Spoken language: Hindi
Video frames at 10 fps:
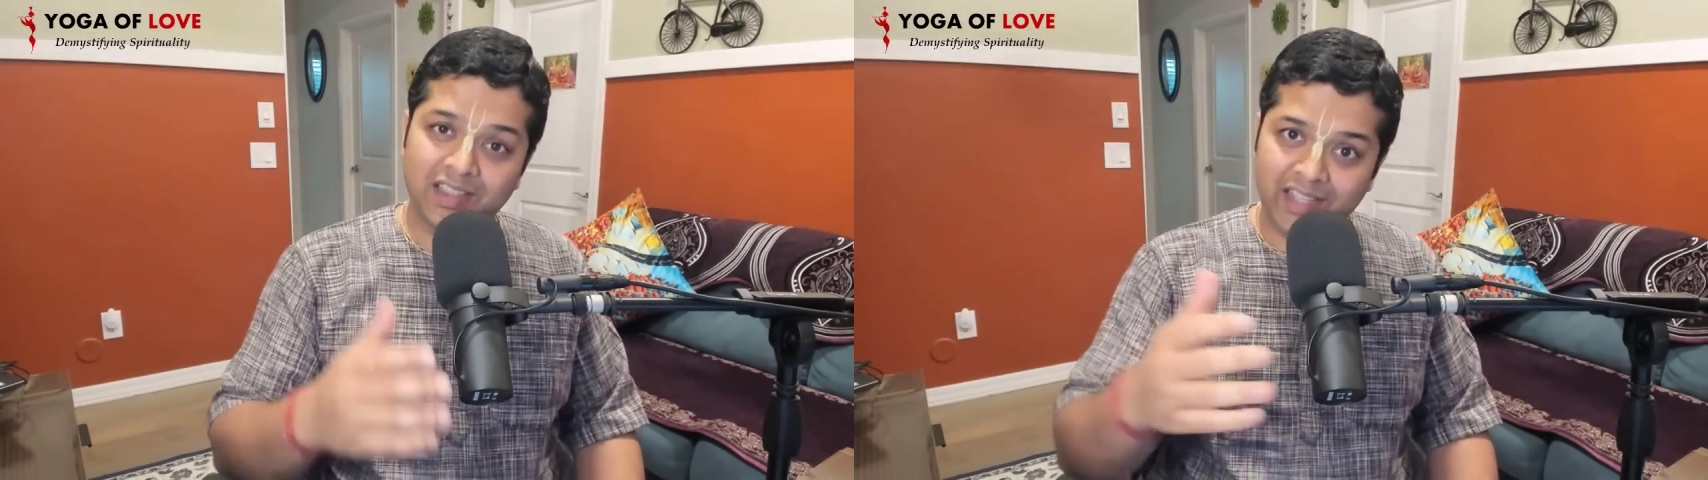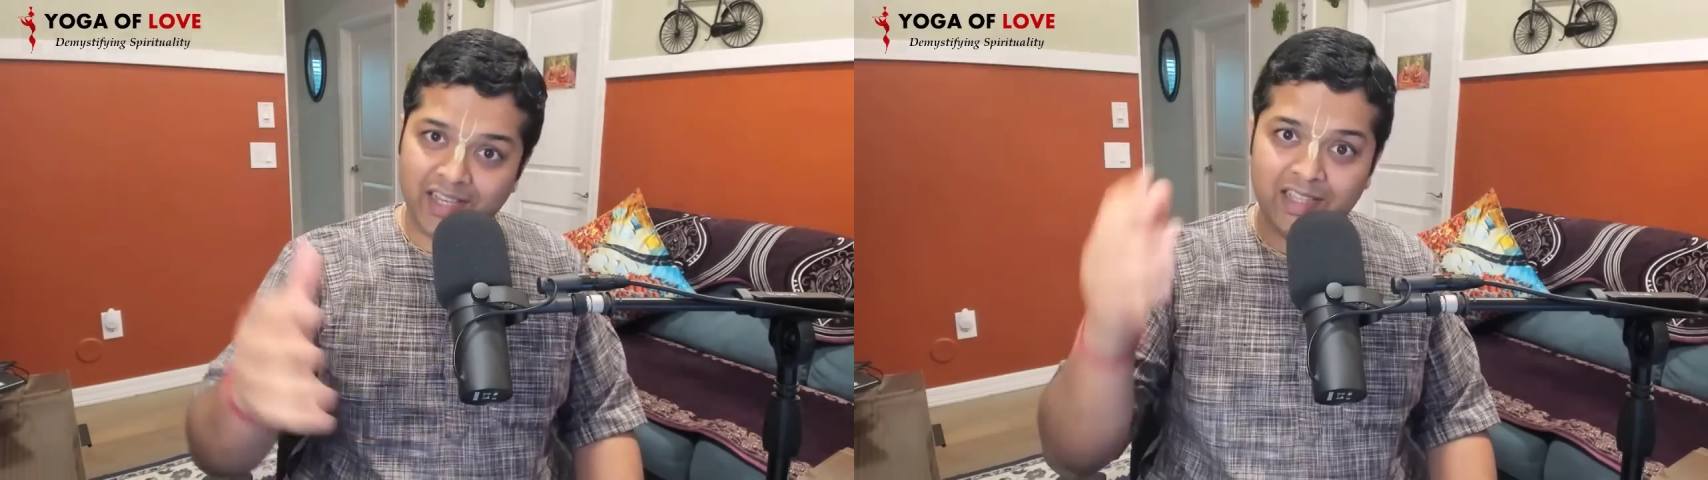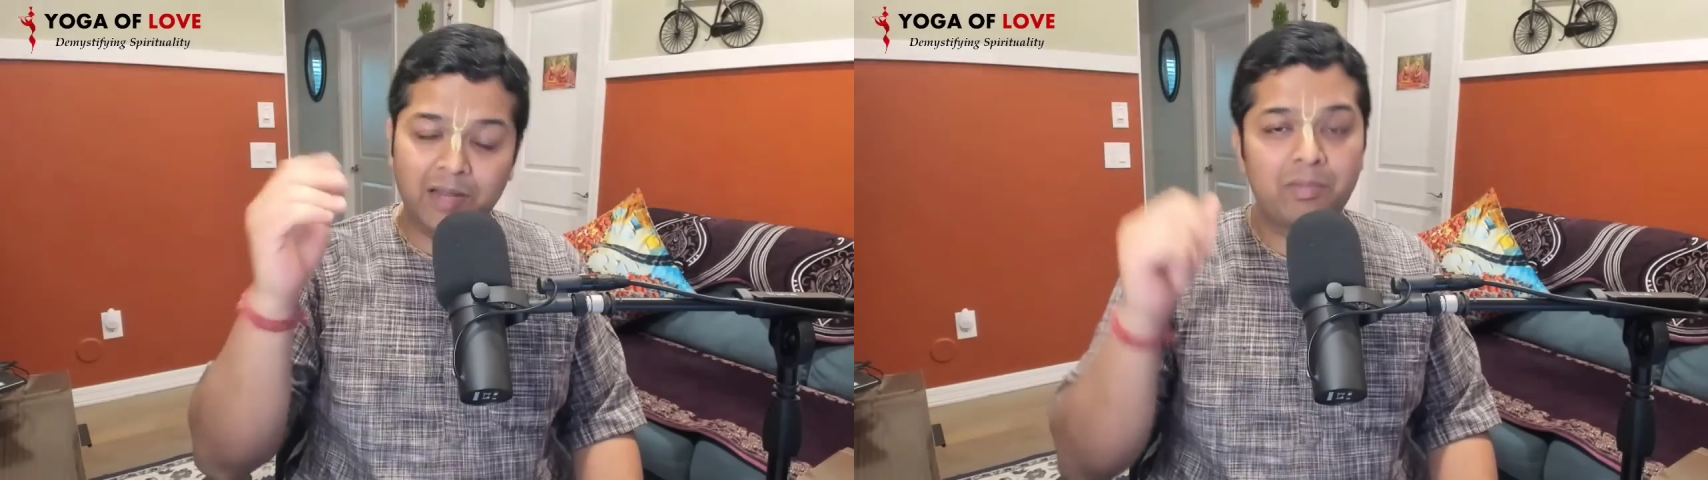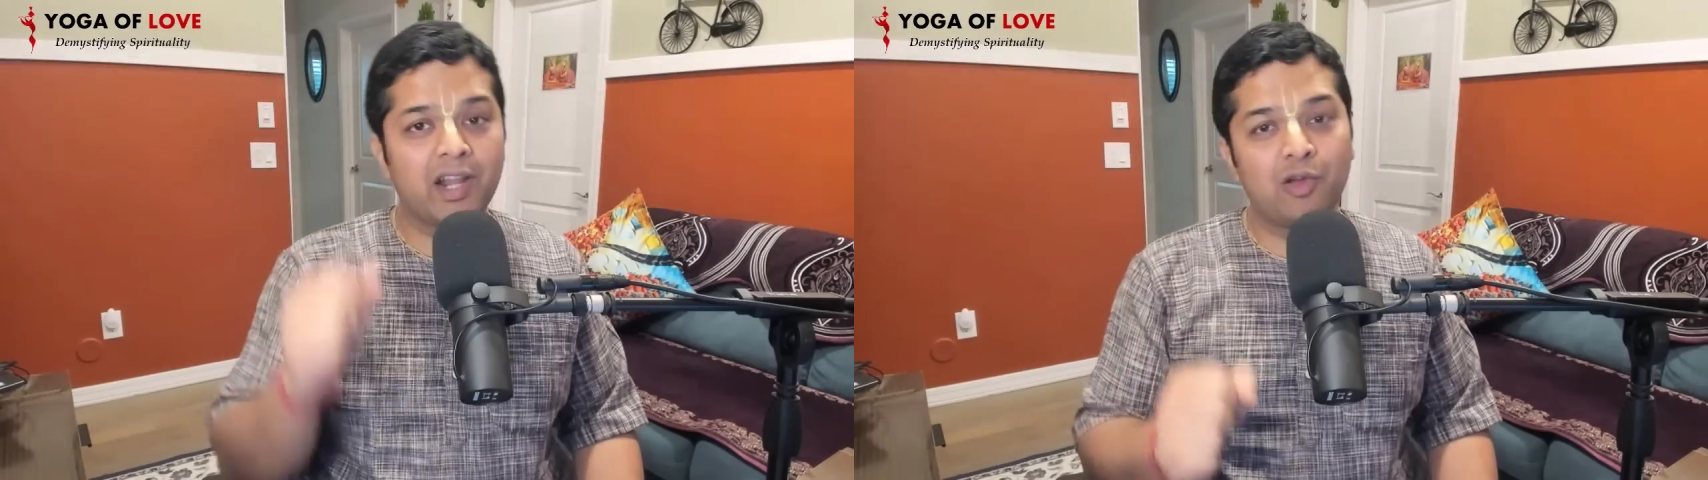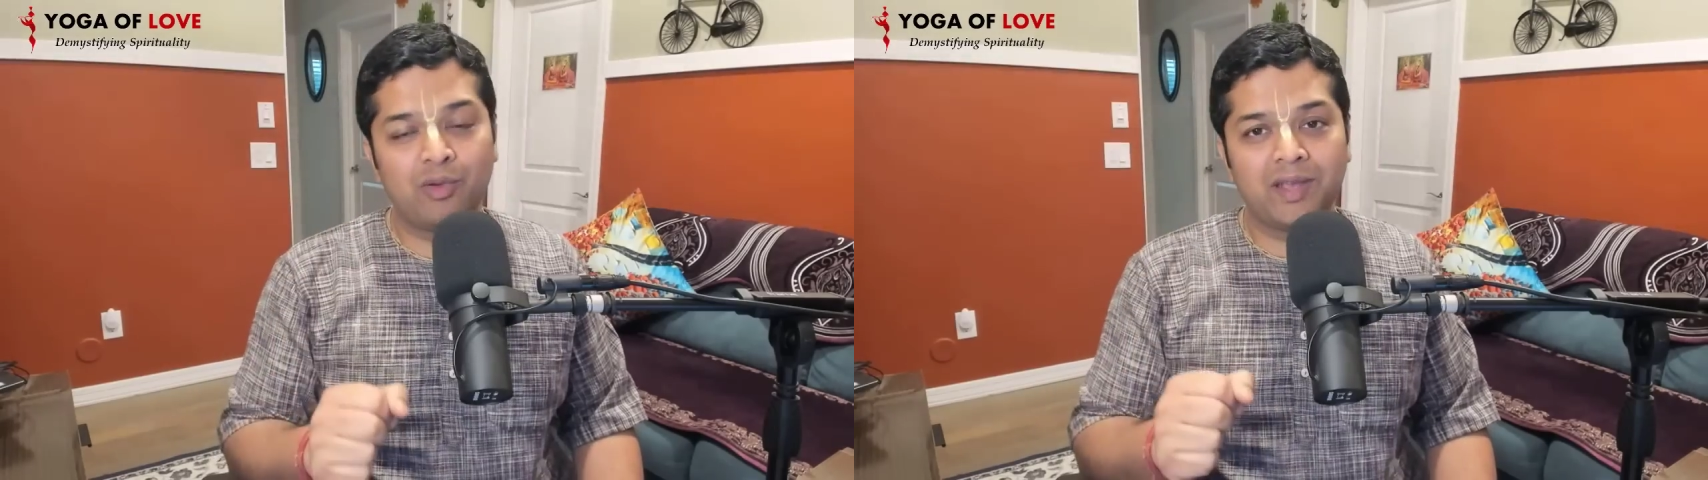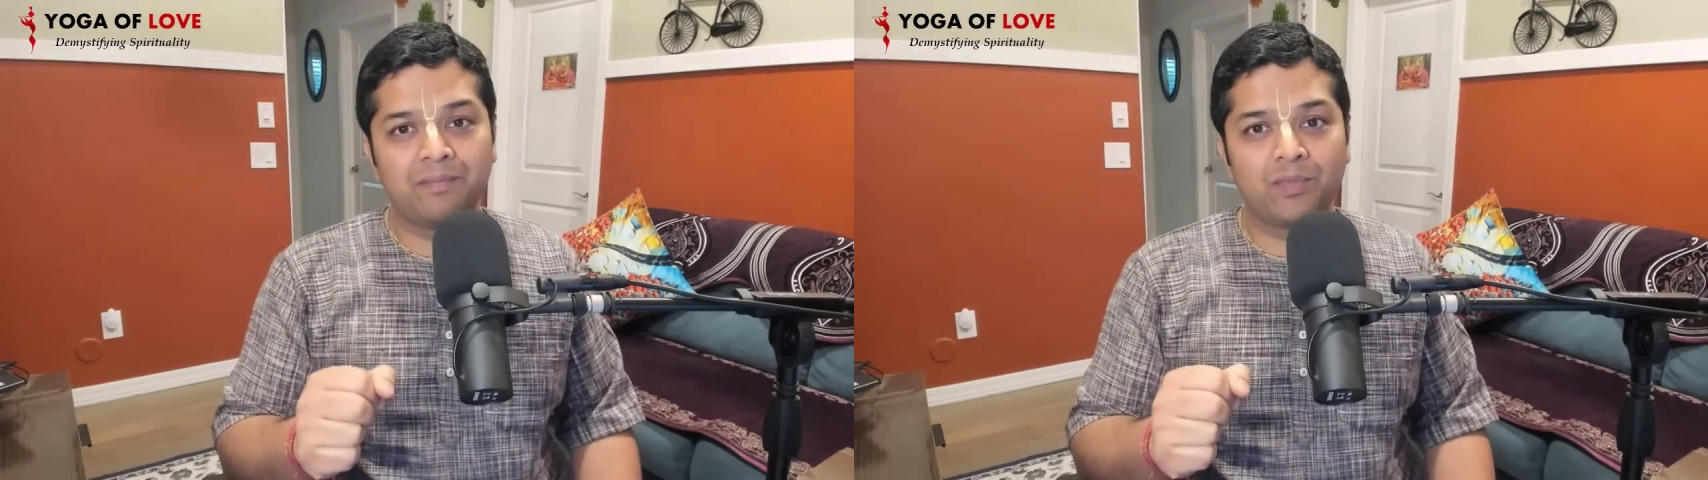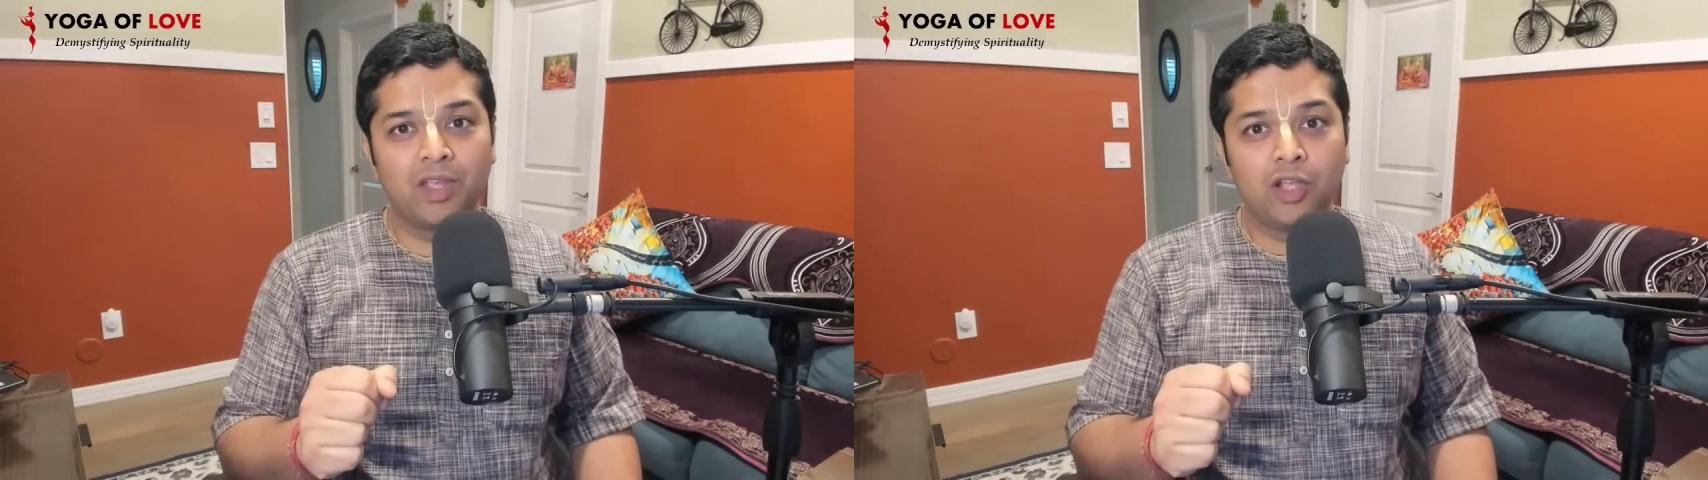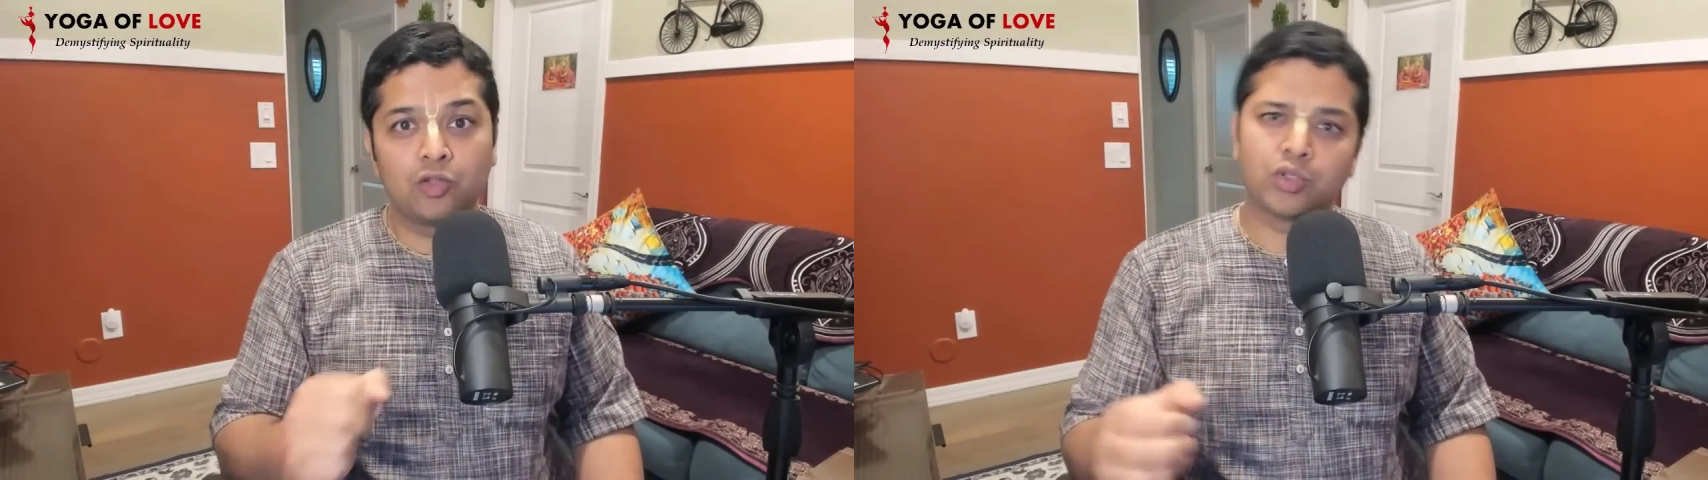धीरे धीरे बड़े हुए तो